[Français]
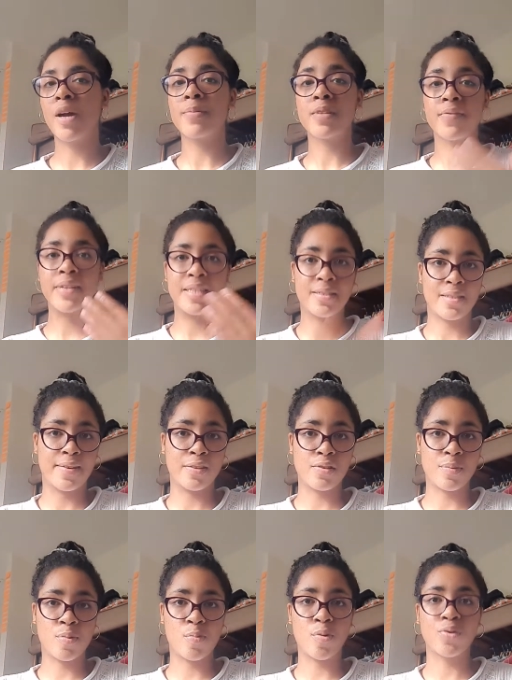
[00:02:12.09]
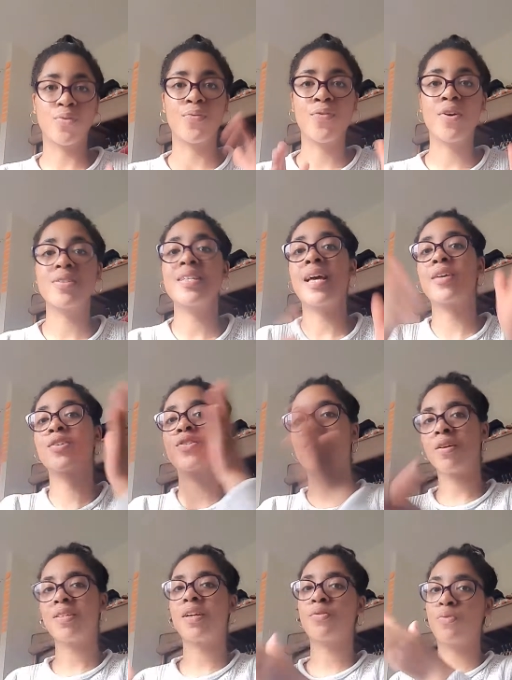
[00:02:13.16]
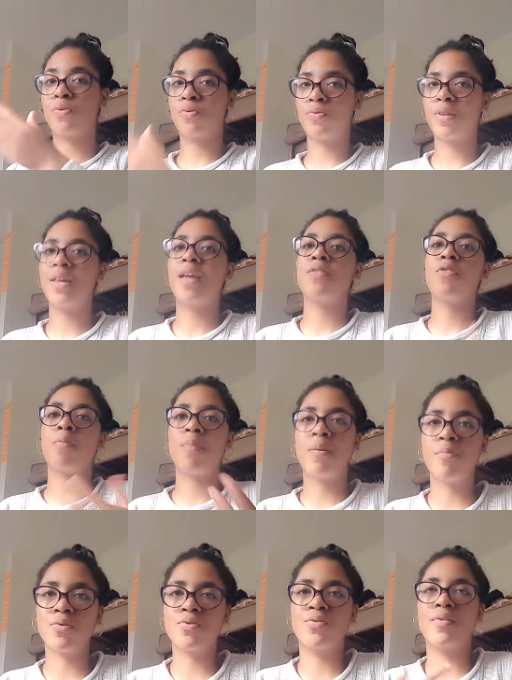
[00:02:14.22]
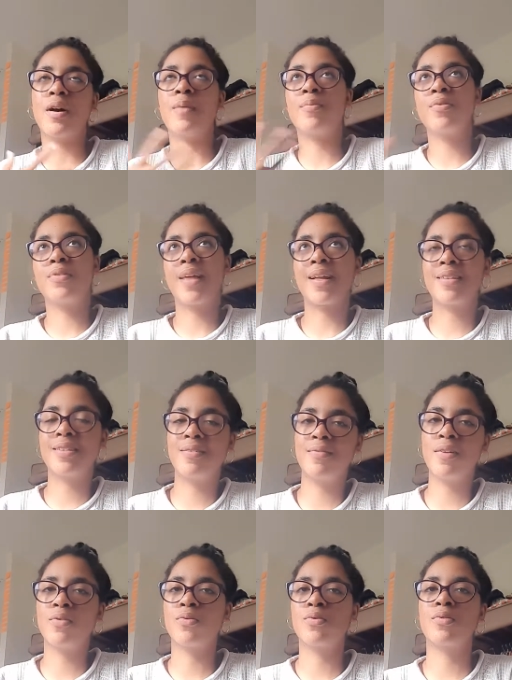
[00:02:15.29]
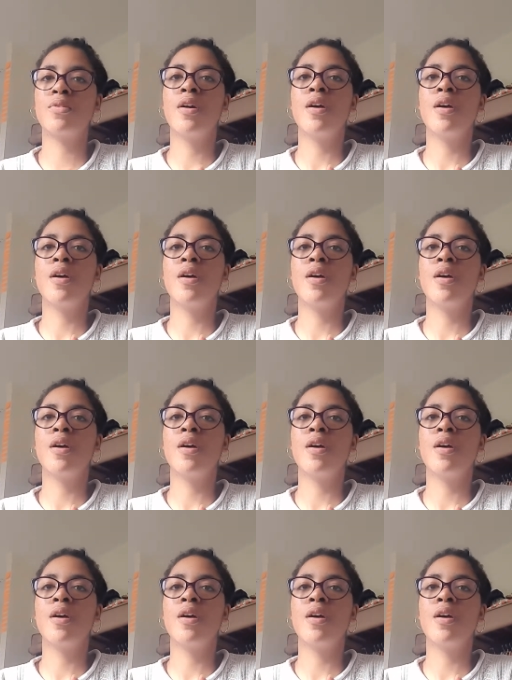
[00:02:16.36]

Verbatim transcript: Comme ça en fait ça va tout simplement te forcer à sortir de ton lit et normalement tu vas un peu t'activer donc